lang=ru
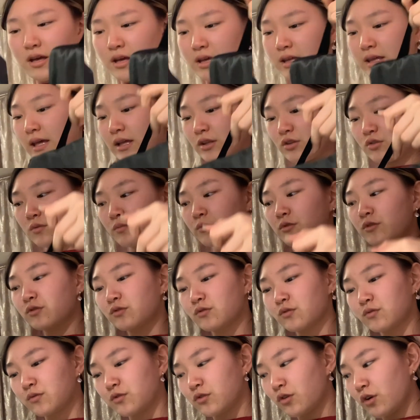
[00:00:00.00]
Я думаю,
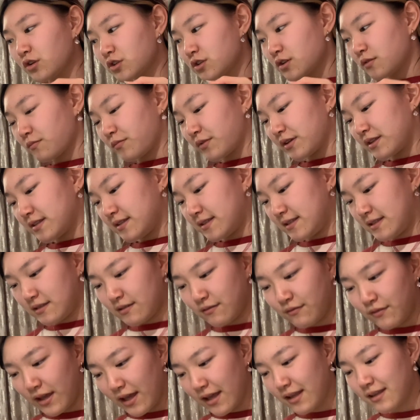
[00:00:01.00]
тут должен быть
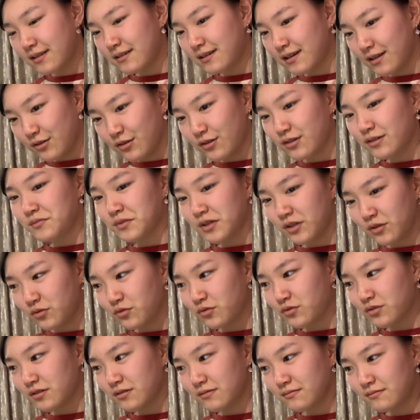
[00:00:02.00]
цвет, который мне
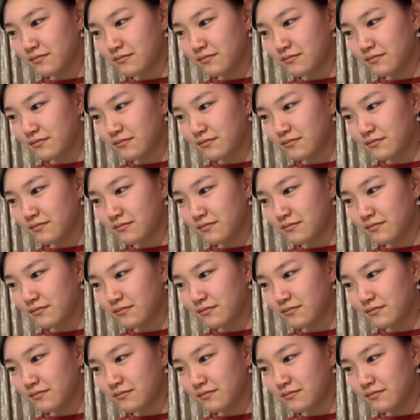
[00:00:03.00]
нужен.